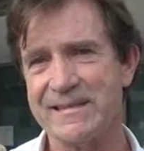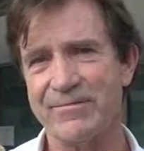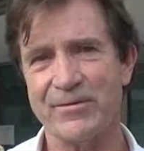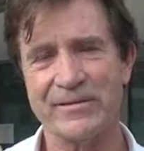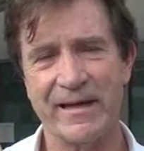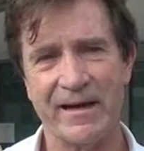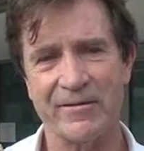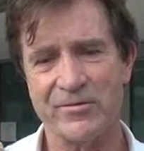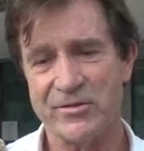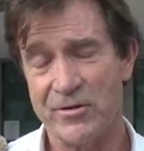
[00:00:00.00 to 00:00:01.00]
esa
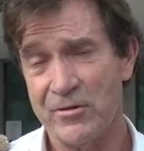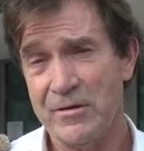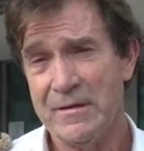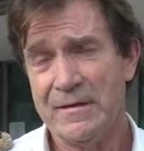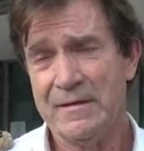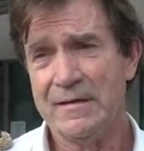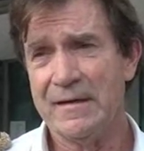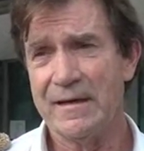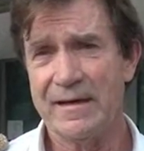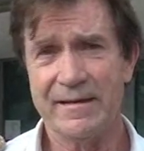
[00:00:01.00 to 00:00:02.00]
frontera no solo
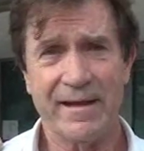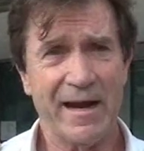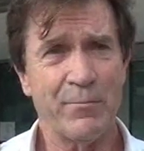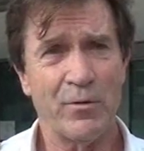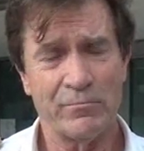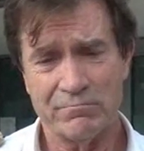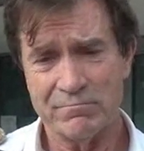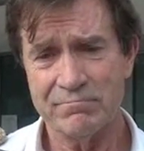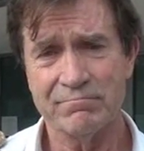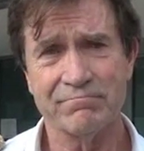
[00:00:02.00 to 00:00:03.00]
eh, generamos
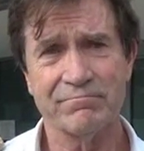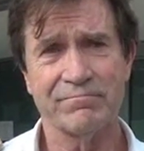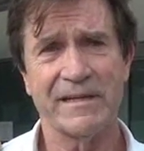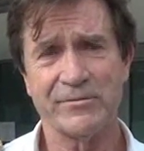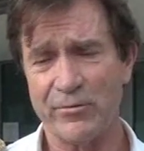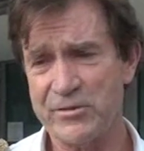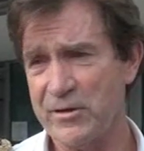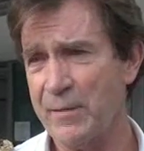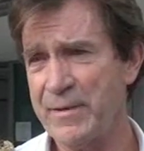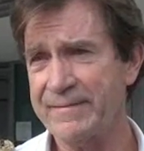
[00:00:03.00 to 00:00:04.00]
mm,
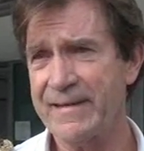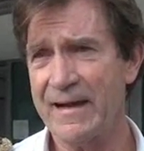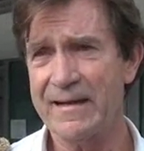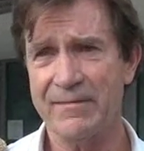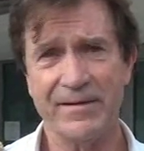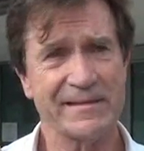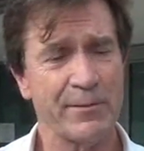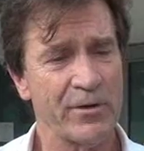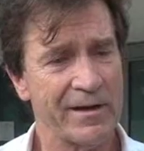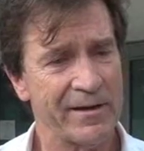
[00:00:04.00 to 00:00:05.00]
destrucción ambiental y
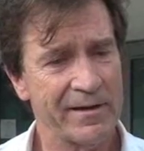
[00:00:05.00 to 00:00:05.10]
afectamos